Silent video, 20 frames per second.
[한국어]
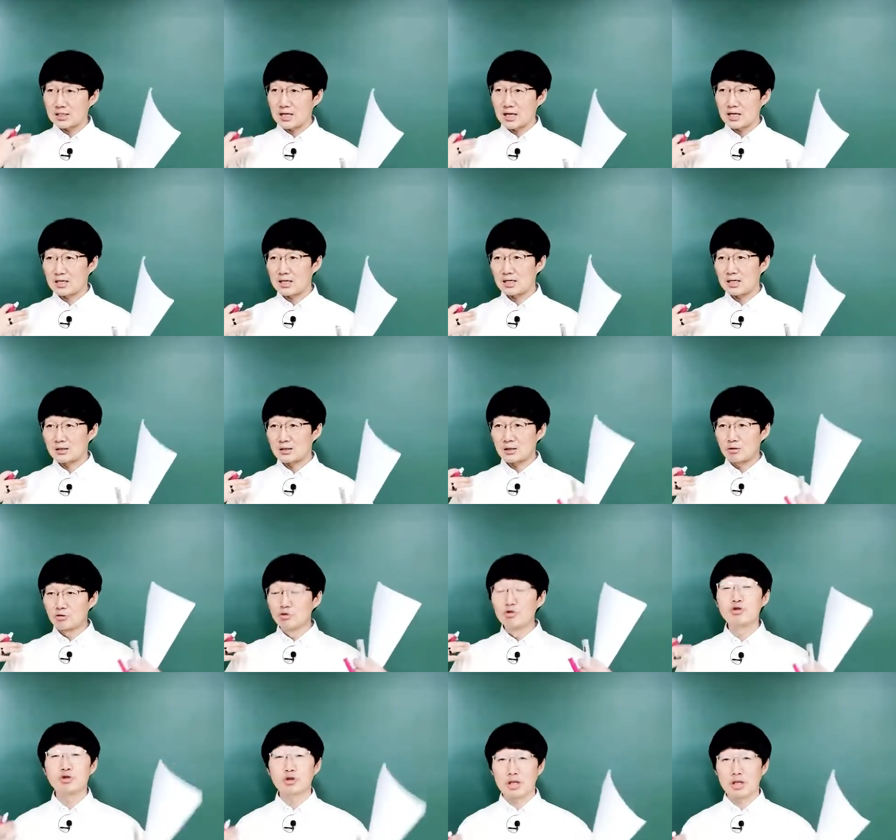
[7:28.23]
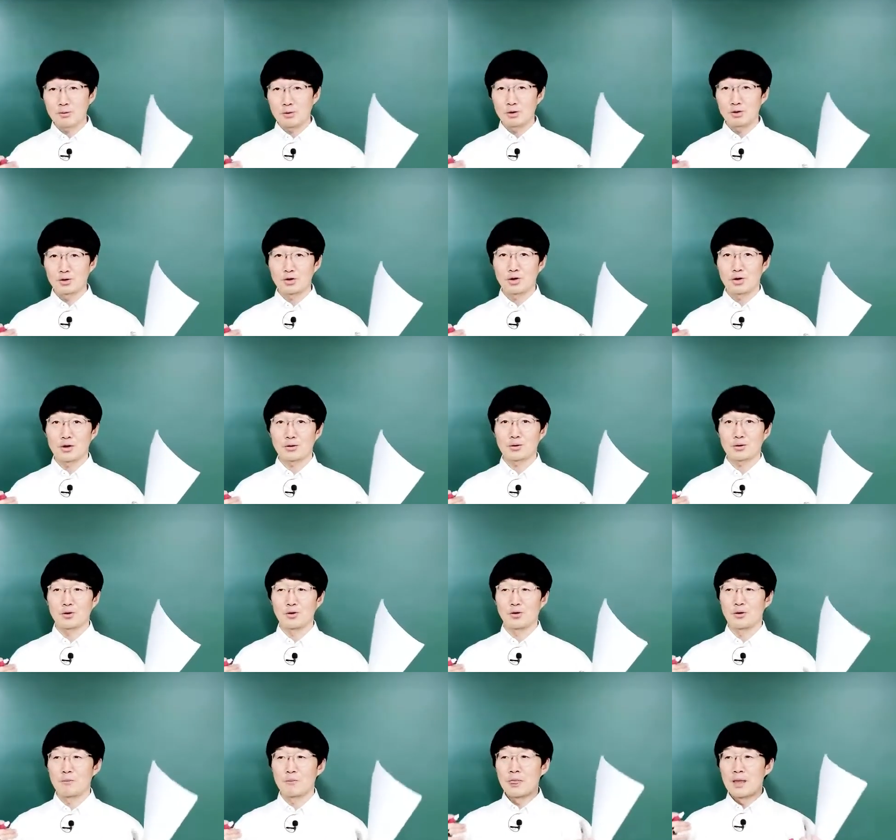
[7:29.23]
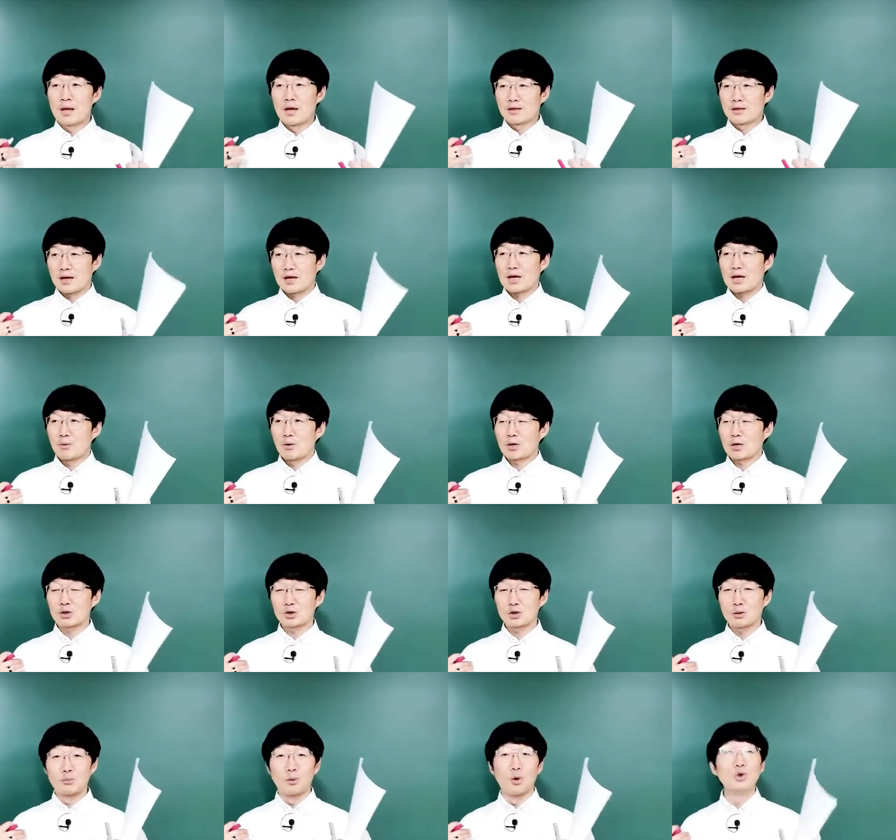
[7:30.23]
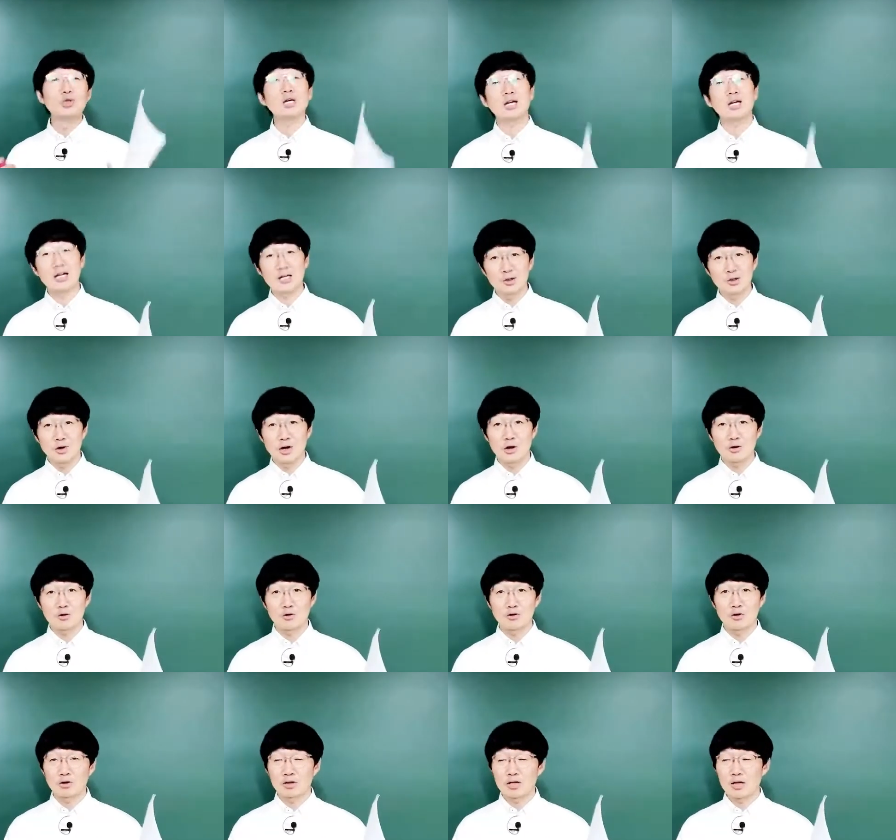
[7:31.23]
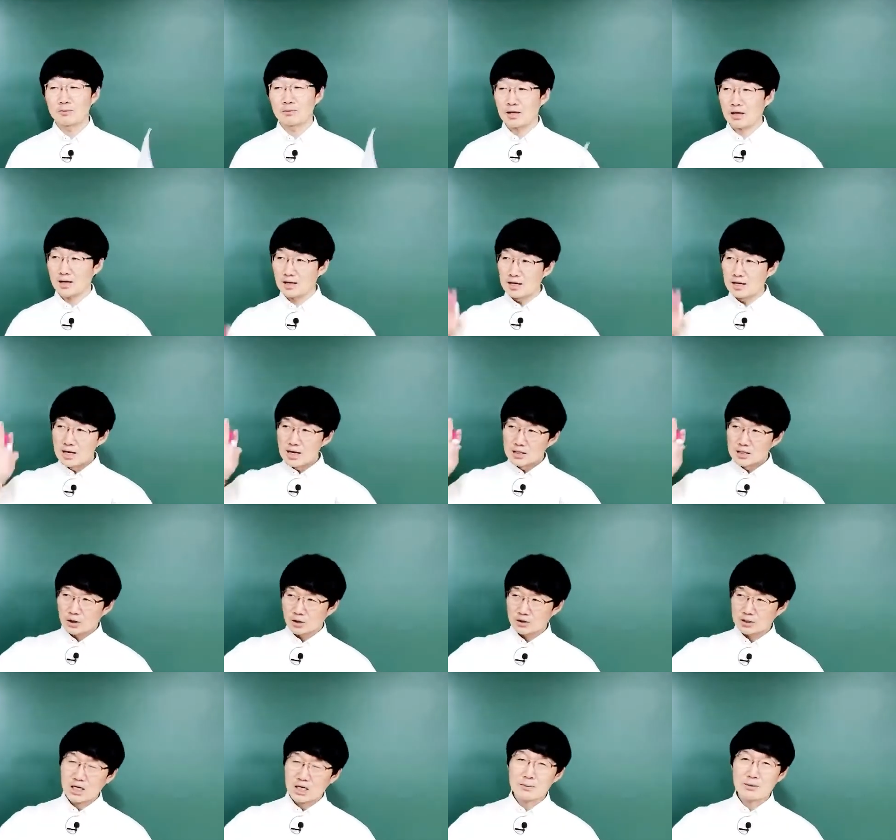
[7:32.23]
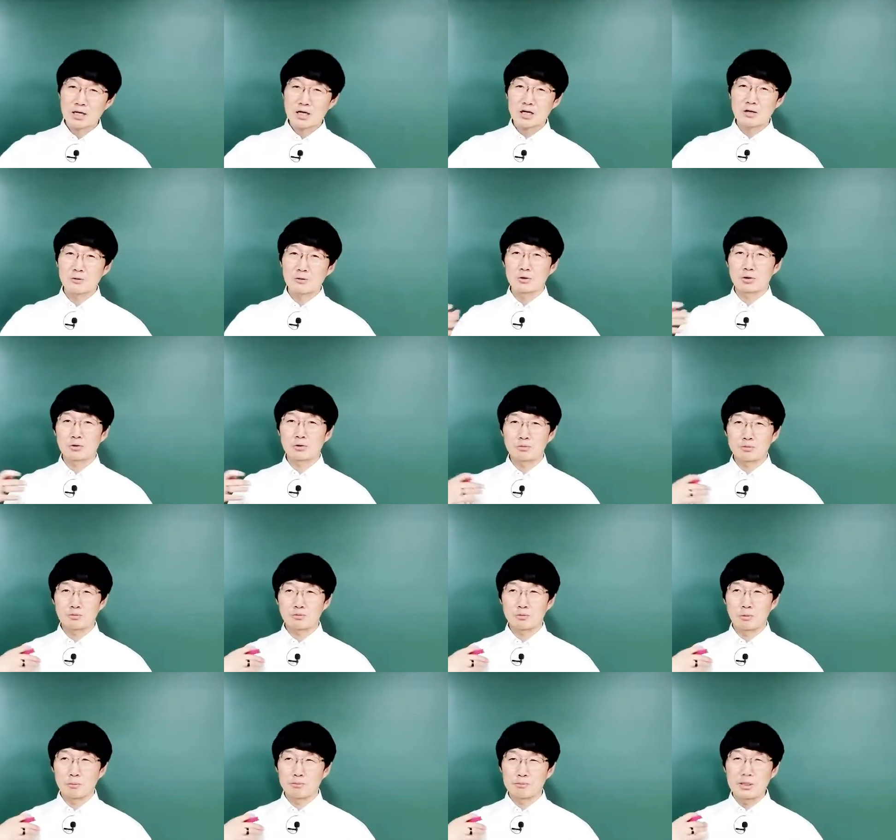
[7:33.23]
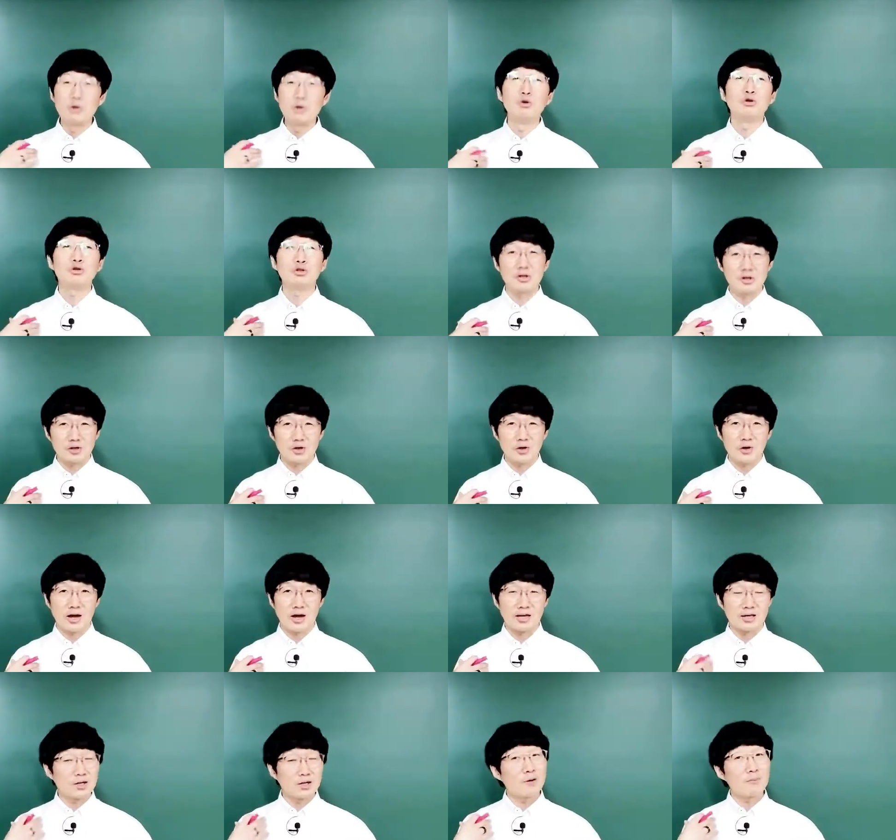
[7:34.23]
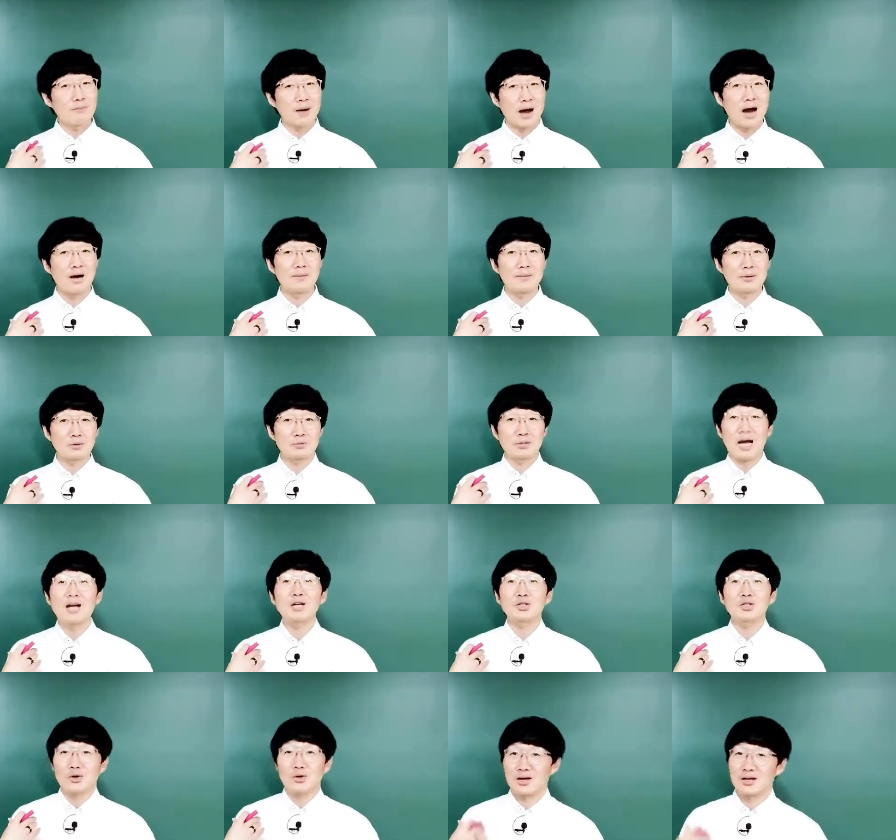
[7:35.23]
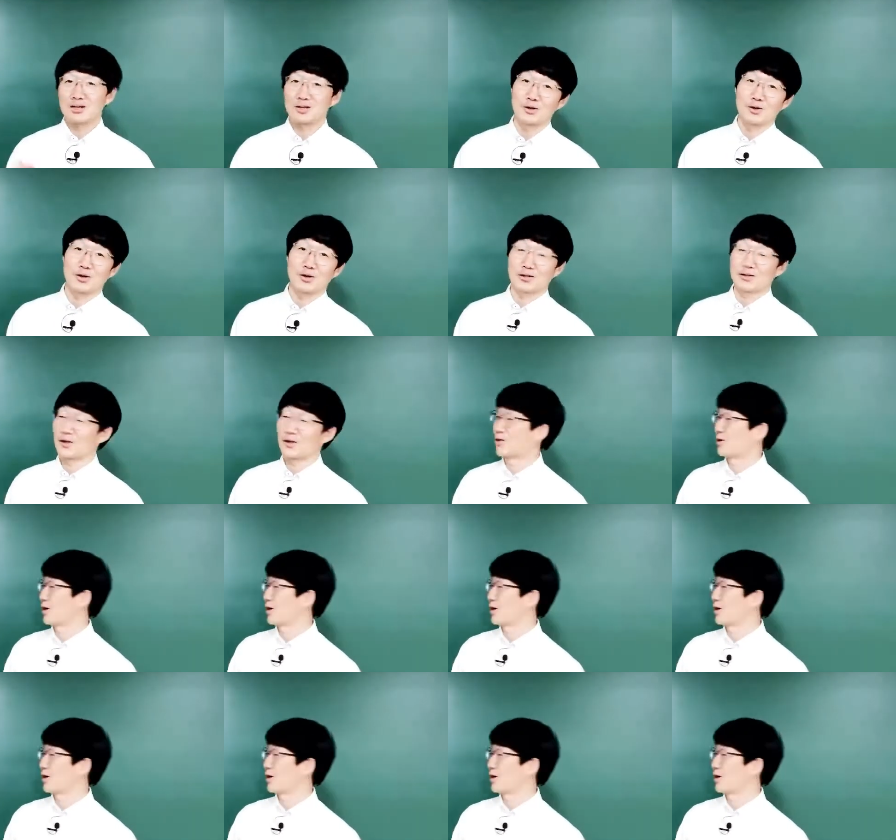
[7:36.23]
자기를 우습게 보는 것 같고 내가 뭔가 좀 모자라는 것 같고 그것 때문에 저 사람이 나를 뭐 비웃을 거야 이런 마음이 좀 상처가 있는 것 같아요.